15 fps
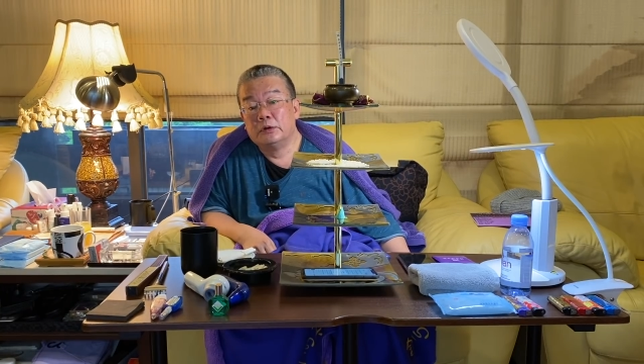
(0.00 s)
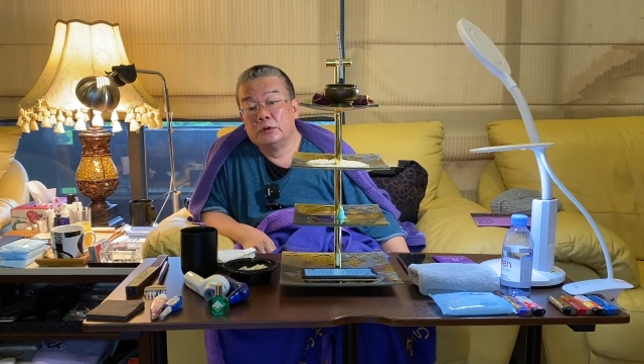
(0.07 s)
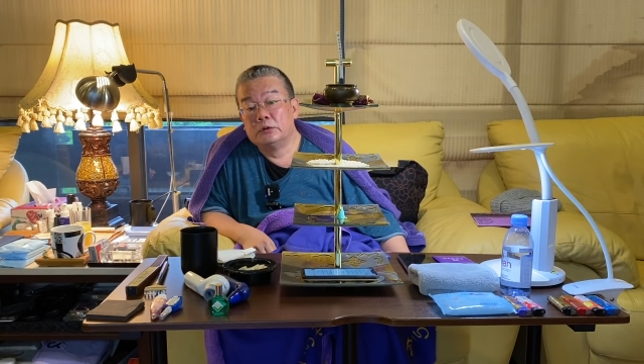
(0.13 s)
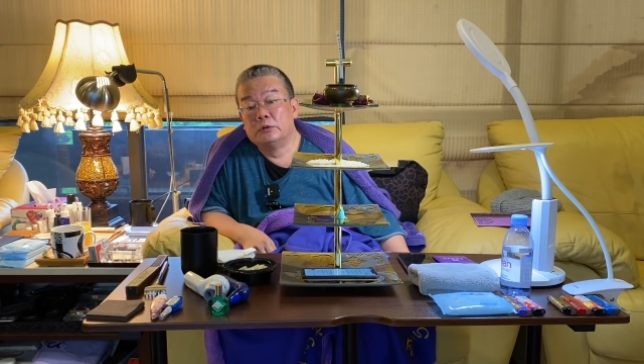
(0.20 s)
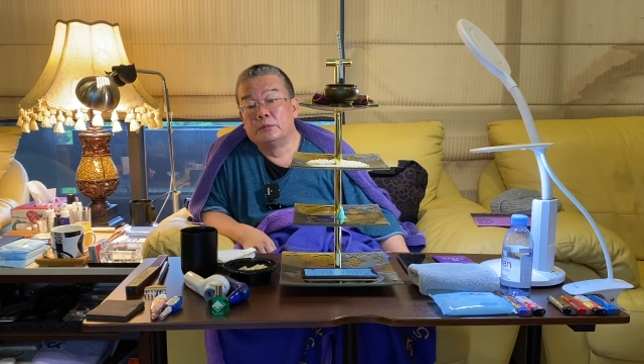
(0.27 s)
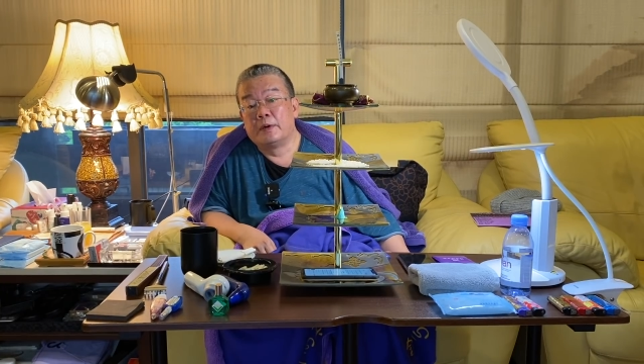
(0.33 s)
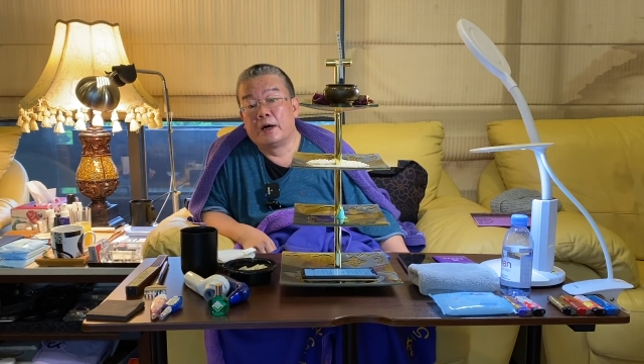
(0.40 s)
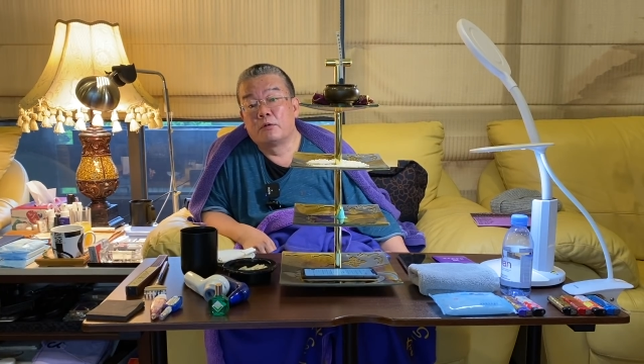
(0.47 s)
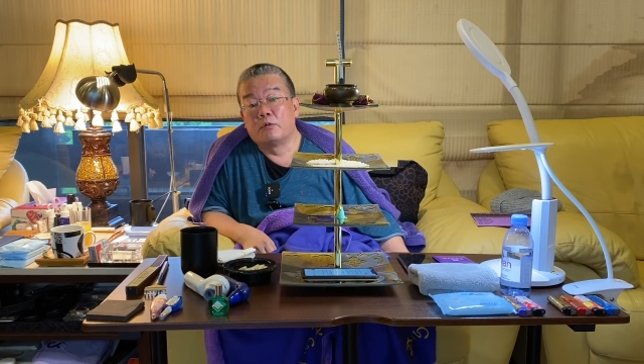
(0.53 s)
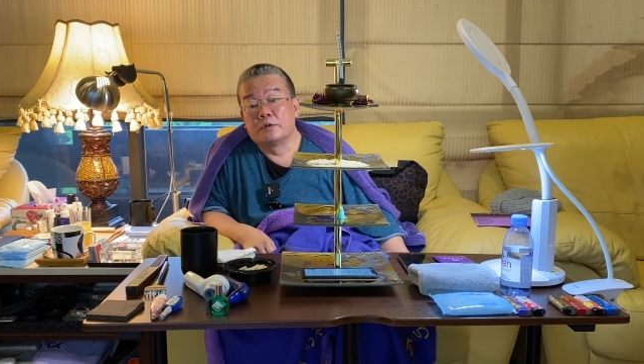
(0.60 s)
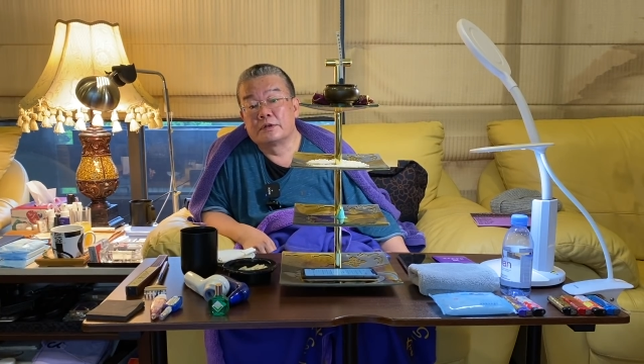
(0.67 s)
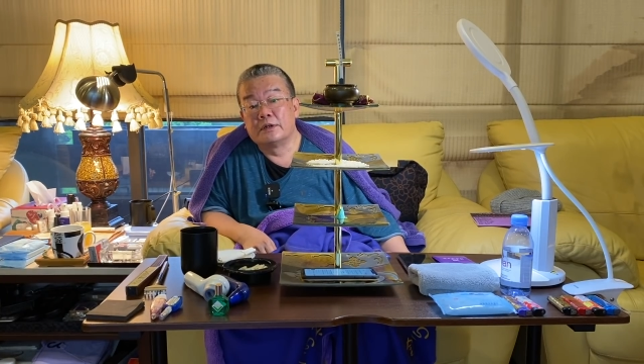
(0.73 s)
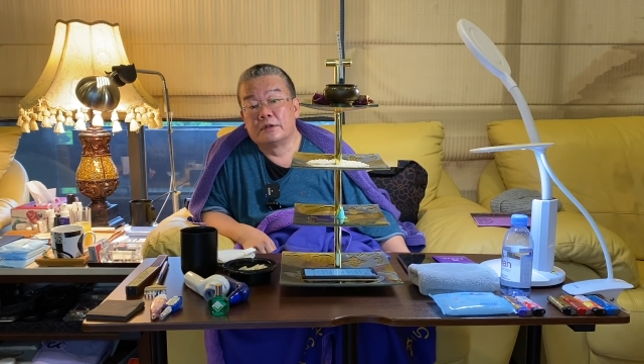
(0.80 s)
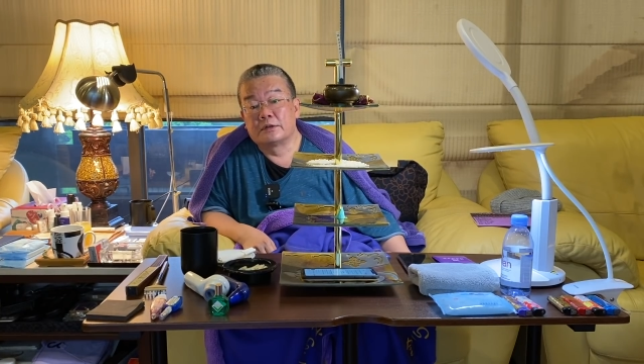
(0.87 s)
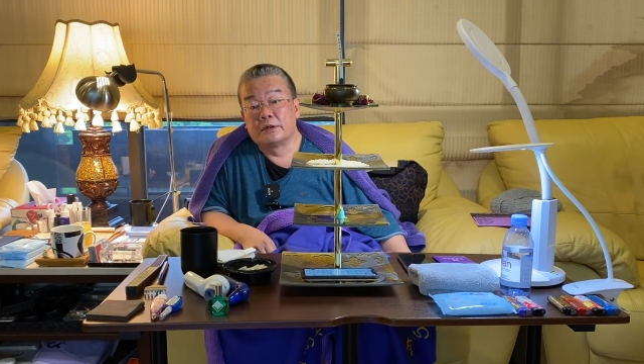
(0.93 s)
五八果
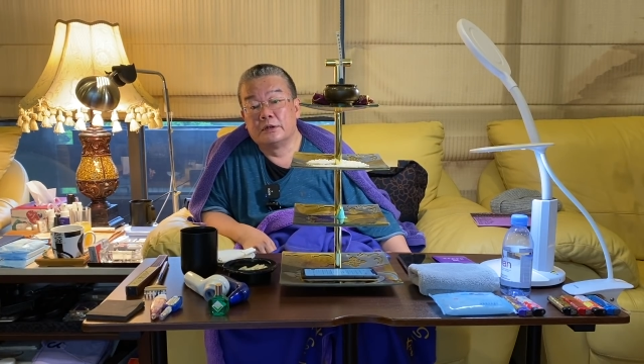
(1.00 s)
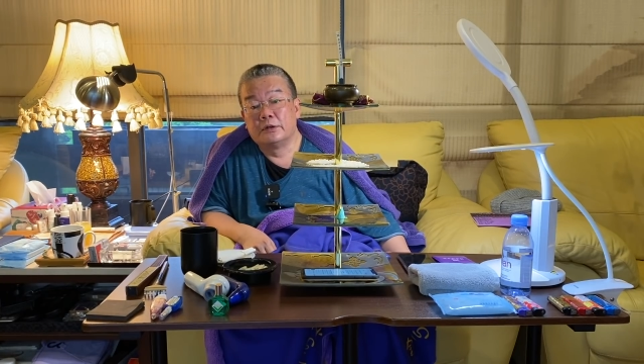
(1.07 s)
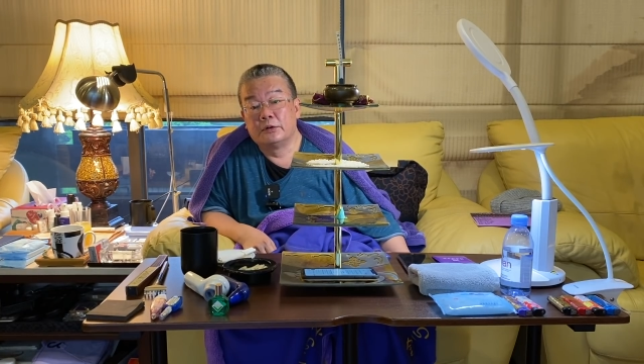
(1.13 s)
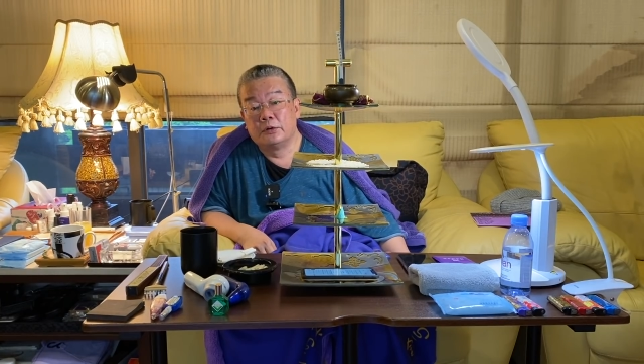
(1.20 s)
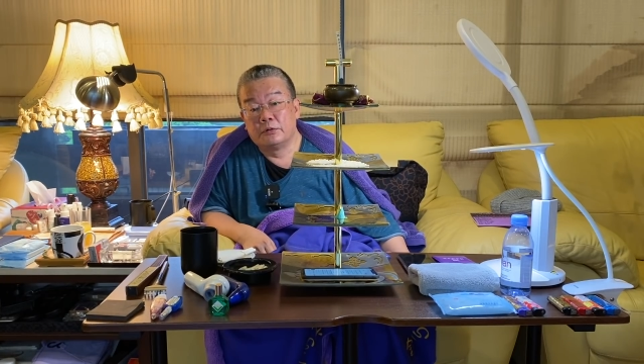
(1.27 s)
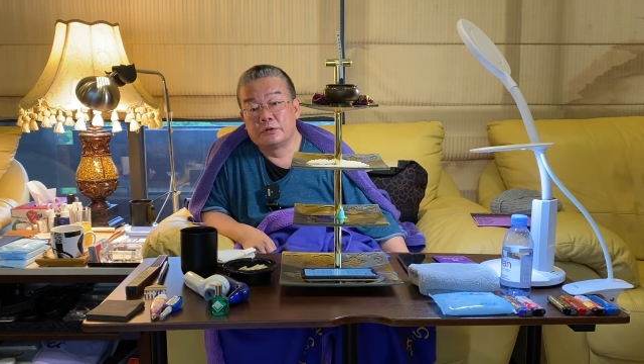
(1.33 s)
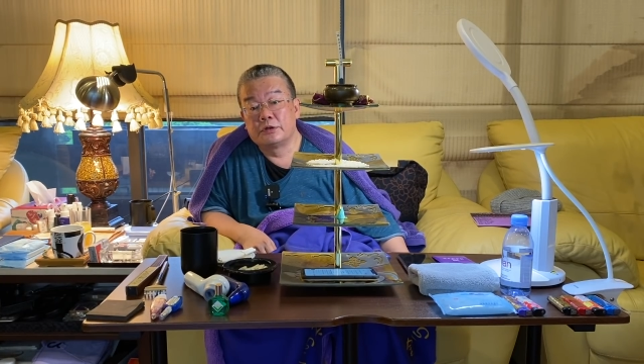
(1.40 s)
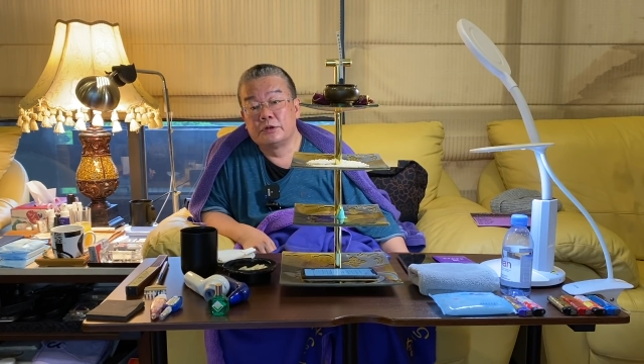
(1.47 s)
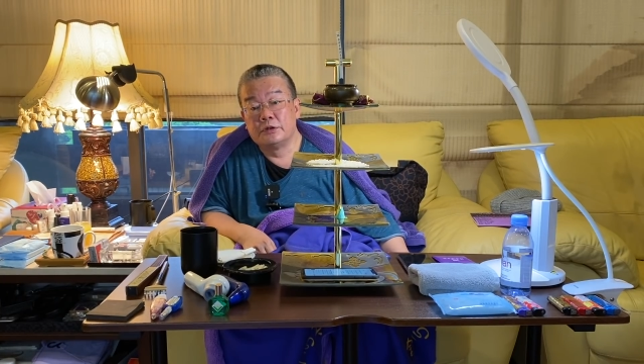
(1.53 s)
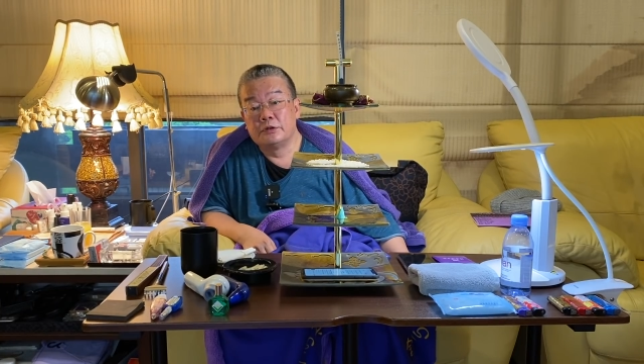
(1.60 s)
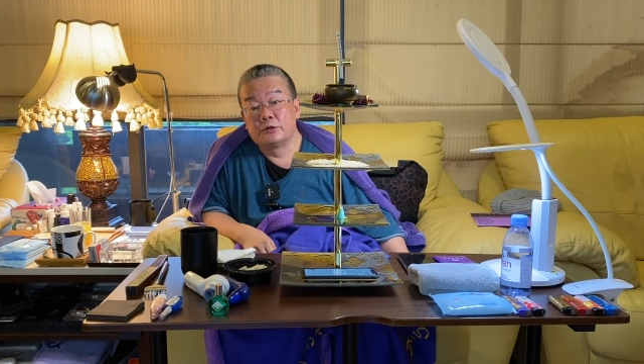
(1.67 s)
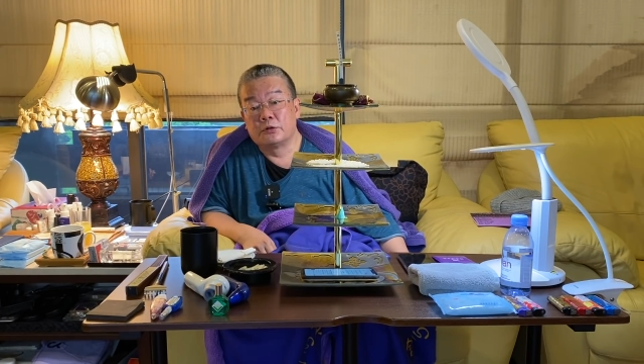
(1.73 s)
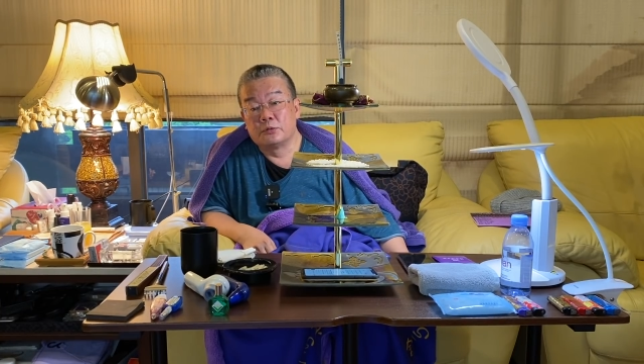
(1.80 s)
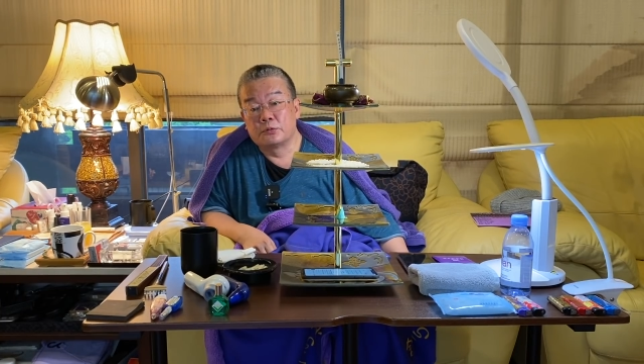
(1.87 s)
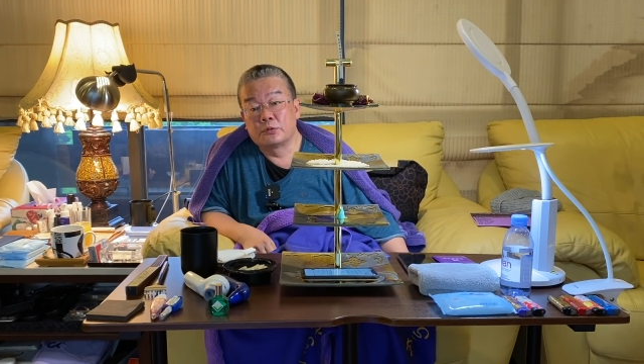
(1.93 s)
上针，六七阴
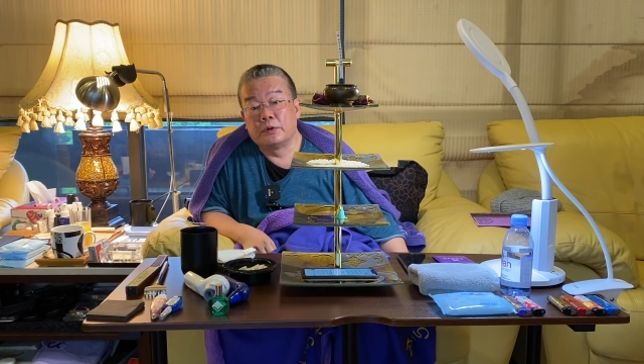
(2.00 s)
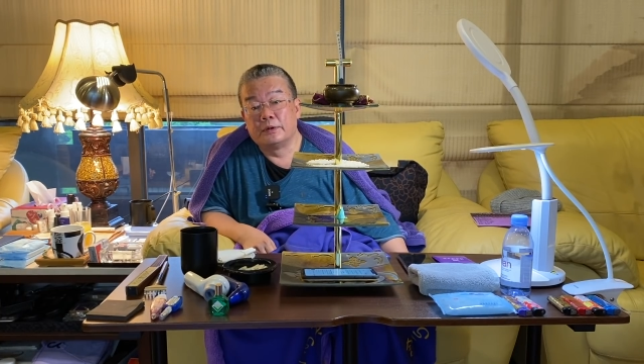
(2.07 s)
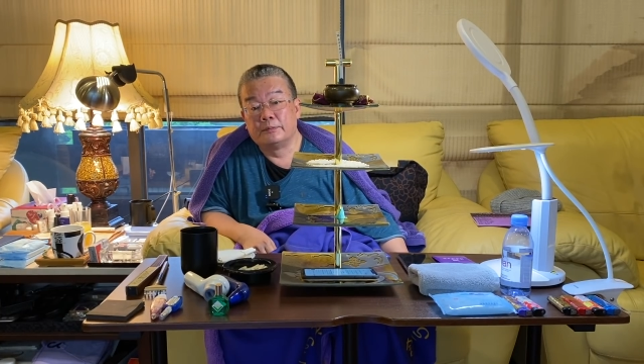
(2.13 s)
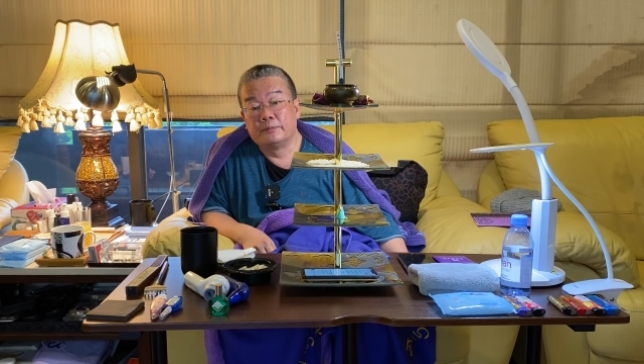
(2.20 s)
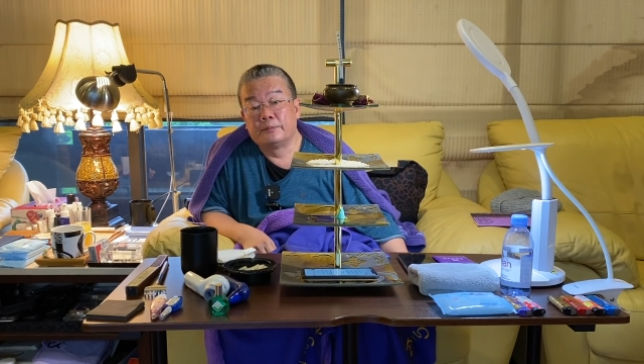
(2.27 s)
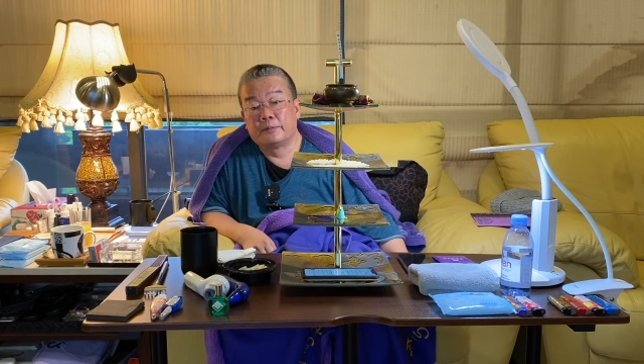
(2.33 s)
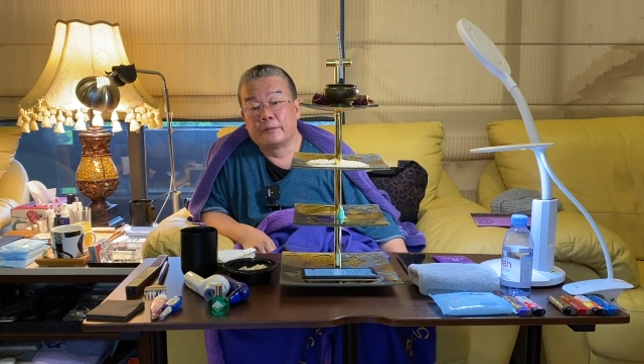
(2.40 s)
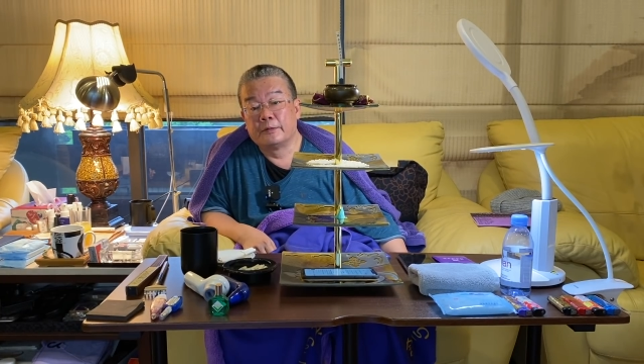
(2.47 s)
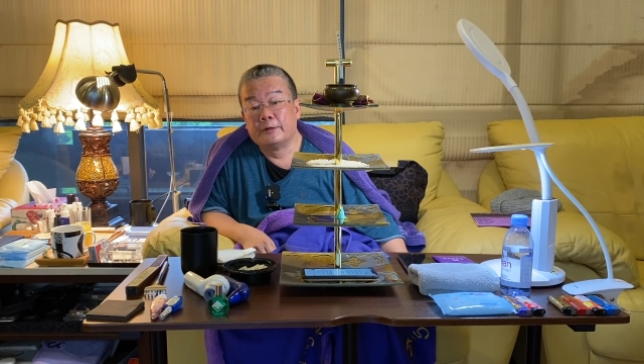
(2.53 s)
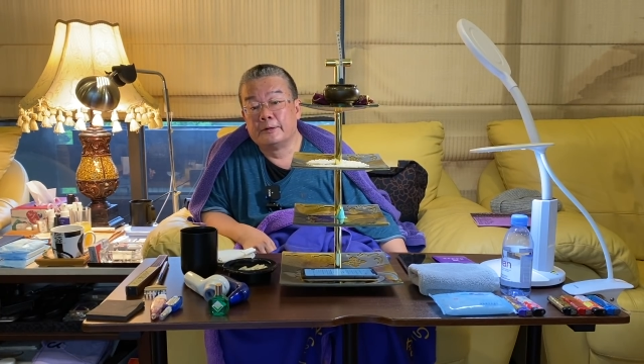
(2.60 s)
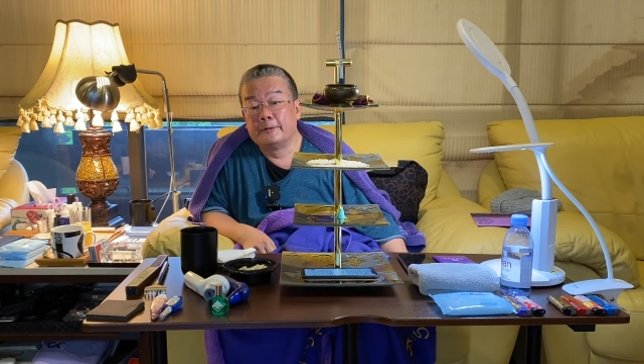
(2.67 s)
中转，啊，